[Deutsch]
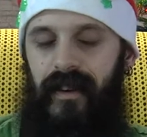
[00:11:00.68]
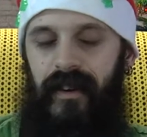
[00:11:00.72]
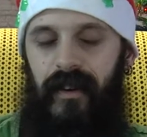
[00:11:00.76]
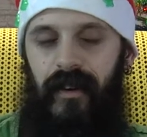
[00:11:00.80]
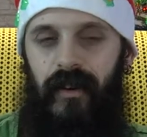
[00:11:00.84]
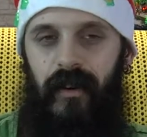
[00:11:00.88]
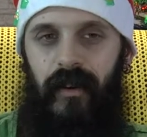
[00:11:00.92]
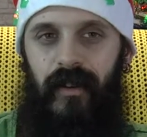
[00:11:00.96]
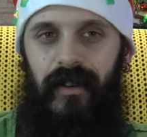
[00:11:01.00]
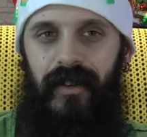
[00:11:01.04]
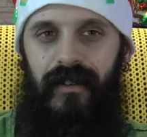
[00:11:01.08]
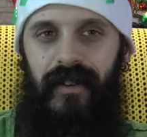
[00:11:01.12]

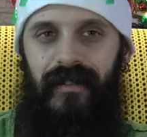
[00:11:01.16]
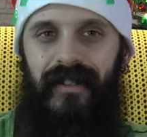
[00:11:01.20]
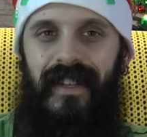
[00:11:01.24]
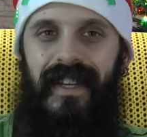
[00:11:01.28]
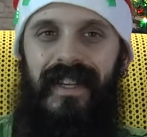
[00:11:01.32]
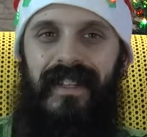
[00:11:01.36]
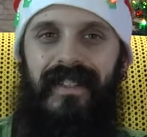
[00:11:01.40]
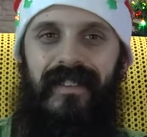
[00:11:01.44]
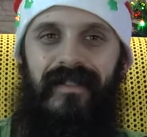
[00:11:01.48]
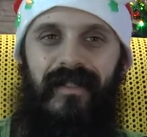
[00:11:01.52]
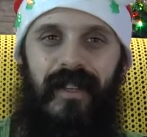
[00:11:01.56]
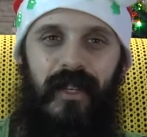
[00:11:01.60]
Und wie
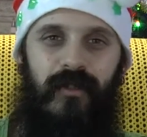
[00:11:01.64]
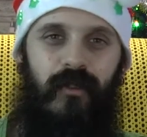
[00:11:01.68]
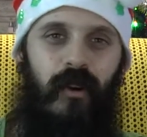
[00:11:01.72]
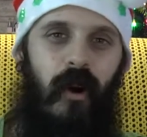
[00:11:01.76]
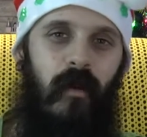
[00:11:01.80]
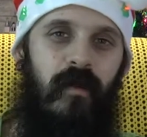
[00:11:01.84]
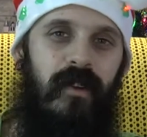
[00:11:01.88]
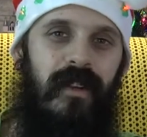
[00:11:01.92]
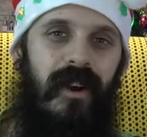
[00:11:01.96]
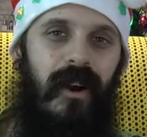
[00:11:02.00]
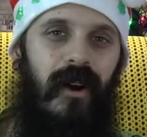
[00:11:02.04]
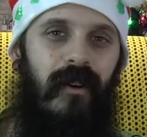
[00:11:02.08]
gesagt, ich freue
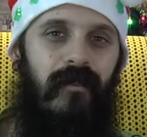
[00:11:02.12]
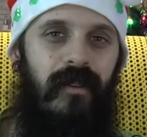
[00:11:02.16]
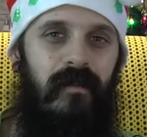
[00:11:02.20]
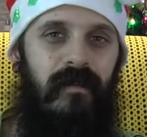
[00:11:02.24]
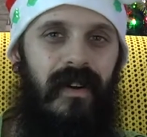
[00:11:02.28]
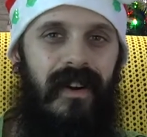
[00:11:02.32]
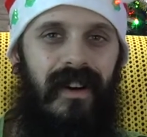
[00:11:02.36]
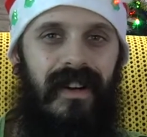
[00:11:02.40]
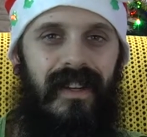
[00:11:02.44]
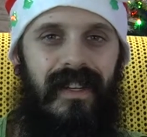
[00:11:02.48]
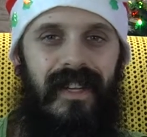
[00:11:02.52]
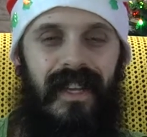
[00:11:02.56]
mich darauf
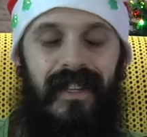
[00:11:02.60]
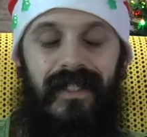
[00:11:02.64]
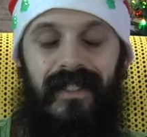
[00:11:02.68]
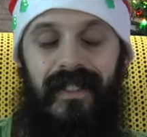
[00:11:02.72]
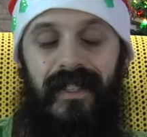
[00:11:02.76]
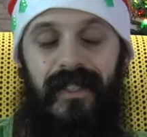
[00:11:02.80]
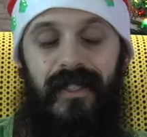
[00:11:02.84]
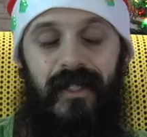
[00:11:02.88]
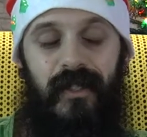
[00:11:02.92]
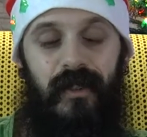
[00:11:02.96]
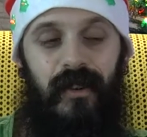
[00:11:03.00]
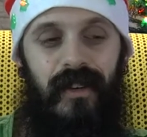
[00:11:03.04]
immer ganz,
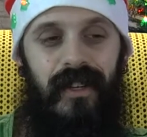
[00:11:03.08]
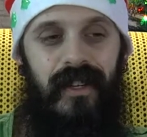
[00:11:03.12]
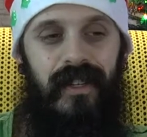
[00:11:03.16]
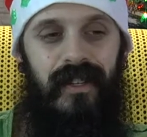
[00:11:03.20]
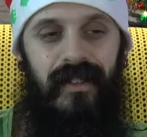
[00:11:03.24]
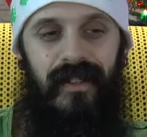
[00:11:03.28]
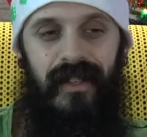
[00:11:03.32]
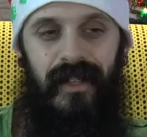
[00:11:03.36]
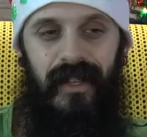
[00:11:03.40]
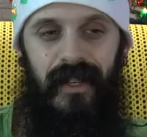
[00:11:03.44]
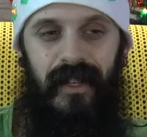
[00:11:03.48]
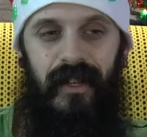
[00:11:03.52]
ganz dolle
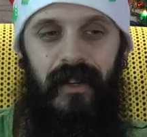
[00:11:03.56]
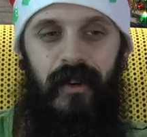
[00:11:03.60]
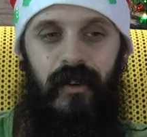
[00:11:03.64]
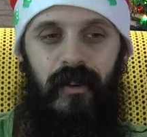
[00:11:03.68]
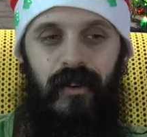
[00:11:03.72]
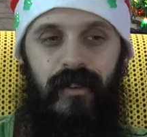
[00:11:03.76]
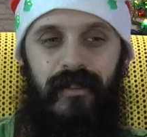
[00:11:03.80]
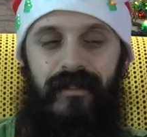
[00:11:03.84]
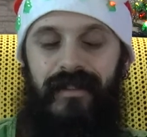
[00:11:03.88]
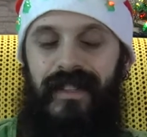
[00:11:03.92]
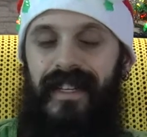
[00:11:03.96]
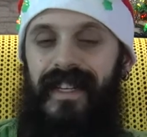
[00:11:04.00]

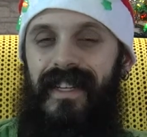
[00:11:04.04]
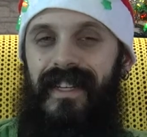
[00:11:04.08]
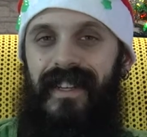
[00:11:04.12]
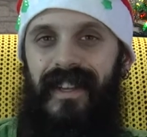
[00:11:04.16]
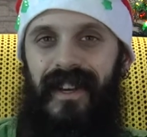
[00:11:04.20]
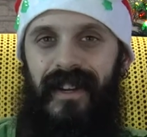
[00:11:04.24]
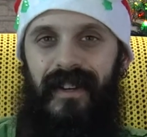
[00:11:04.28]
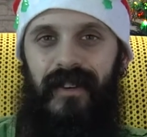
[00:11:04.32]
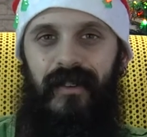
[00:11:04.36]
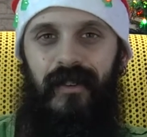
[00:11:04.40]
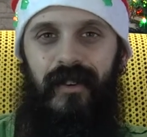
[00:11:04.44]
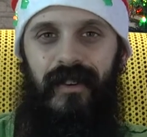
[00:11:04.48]
und vielen
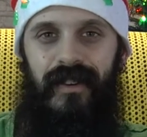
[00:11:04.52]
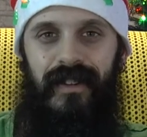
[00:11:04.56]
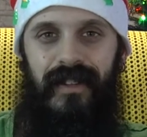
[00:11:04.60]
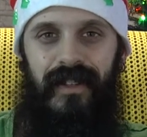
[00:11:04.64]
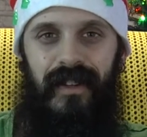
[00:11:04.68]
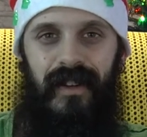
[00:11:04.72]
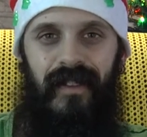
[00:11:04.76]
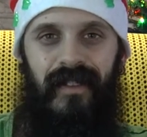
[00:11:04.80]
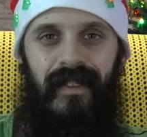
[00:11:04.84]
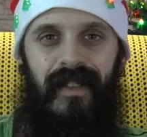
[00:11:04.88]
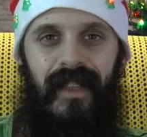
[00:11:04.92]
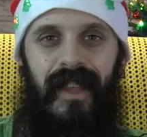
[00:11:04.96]
Dank und
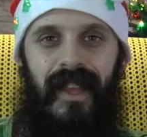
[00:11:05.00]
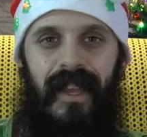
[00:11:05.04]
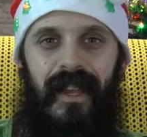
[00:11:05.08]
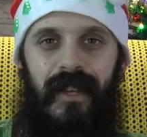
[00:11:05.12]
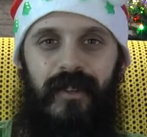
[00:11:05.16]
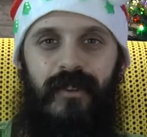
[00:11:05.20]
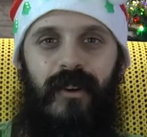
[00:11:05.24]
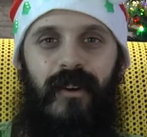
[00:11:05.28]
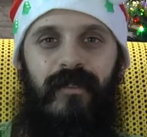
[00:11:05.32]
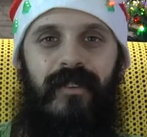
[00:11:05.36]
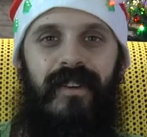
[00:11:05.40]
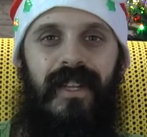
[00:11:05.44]

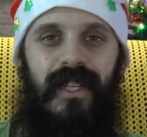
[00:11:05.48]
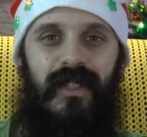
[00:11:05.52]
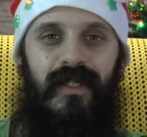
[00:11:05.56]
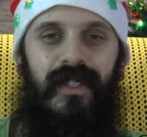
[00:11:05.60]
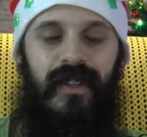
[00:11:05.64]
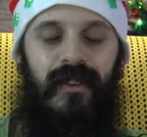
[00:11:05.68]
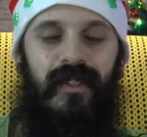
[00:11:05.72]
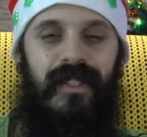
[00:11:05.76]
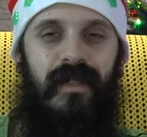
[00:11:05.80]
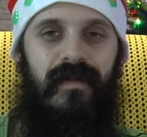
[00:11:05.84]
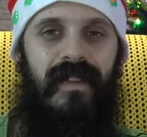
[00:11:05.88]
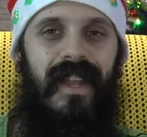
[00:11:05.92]
ich hoffe, dass wir
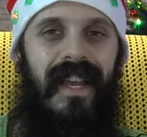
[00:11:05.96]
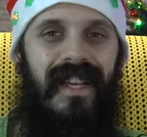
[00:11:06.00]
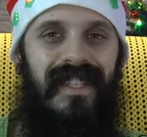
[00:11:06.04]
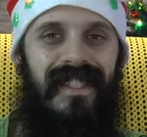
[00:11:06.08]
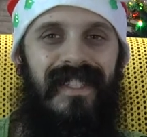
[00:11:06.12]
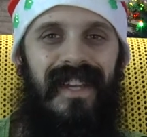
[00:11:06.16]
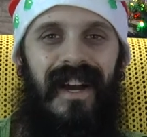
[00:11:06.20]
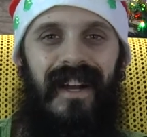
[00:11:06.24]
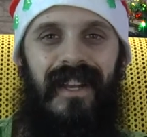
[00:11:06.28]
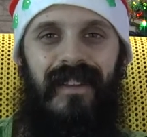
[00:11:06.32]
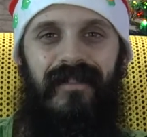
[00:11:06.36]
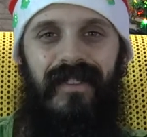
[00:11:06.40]
uns im nächsten
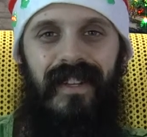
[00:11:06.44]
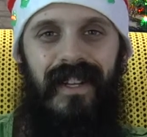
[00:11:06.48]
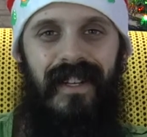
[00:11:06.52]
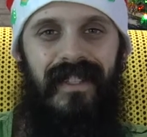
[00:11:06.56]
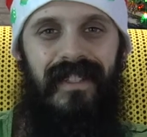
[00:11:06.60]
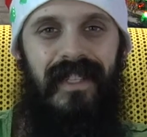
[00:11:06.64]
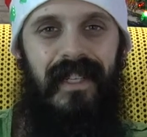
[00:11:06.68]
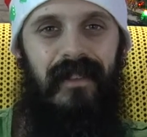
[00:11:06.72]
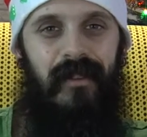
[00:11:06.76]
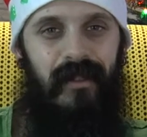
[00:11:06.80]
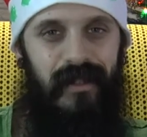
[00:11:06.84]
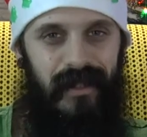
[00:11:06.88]
Jahr alle
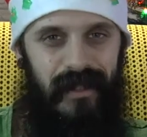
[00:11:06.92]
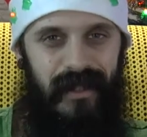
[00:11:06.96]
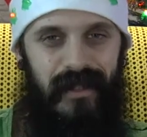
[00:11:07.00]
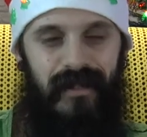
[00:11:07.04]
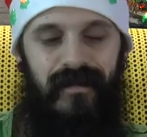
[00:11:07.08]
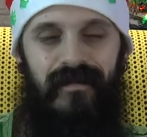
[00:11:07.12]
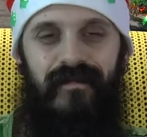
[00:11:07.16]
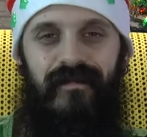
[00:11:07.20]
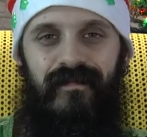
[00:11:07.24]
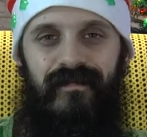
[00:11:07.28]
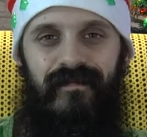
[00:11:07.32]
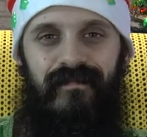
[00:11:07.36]
wiedersehen und
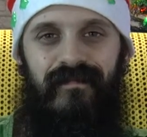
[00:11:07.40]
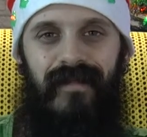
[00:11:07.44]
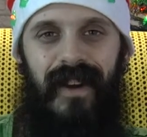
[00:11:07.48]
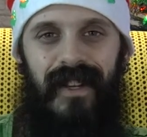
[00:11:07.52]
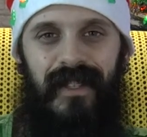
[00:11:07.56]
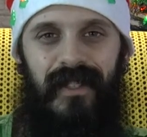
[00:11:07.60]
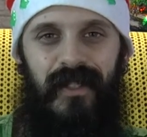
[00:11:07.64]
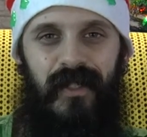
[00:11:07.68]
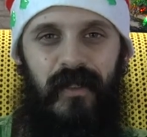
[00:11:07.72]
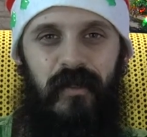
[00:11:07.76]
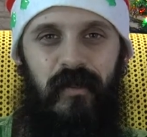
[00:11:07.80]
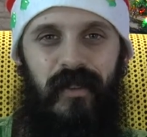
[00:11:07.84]
macht
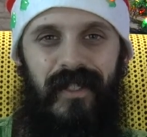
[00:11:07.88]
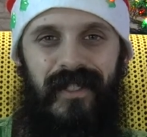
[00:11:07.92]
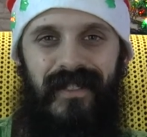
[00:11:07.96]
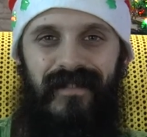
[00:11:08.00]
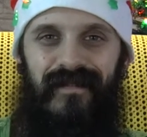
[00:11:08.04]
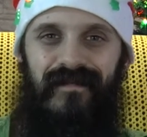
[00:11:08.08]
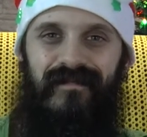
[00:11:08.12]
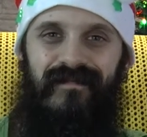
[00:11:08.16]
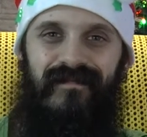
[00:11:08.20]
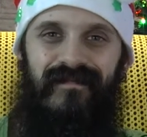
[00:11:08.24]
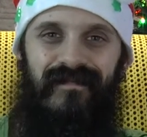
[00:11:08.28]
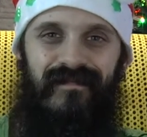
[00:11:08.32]
es gut.
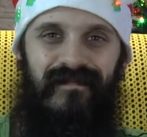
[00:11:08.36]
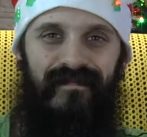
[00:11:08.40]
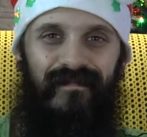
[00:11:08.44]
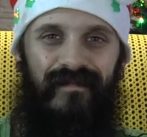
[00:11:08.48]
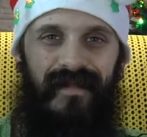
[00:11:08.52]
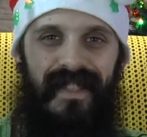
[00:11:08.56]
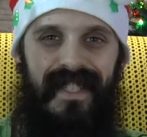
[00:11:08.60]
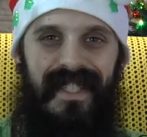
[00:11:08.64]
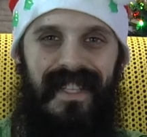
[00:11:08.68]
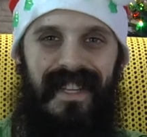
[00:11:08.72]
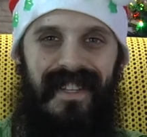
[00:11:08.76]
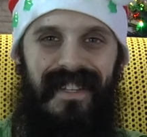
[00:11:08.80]

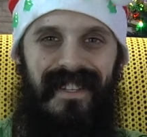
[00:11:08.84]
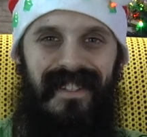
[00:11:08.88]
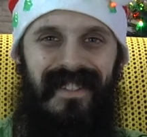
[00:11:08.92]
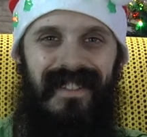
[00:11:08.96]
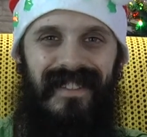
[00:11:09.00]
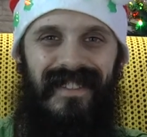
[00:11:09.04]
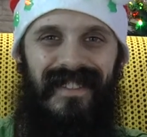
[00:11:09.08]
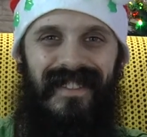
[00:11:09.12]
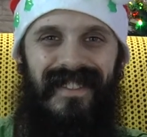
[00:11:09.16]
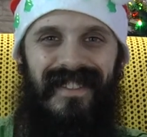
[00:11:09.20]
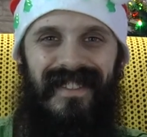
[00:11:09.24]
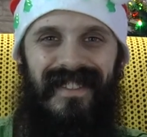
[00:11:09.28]
Bis dann. Ne?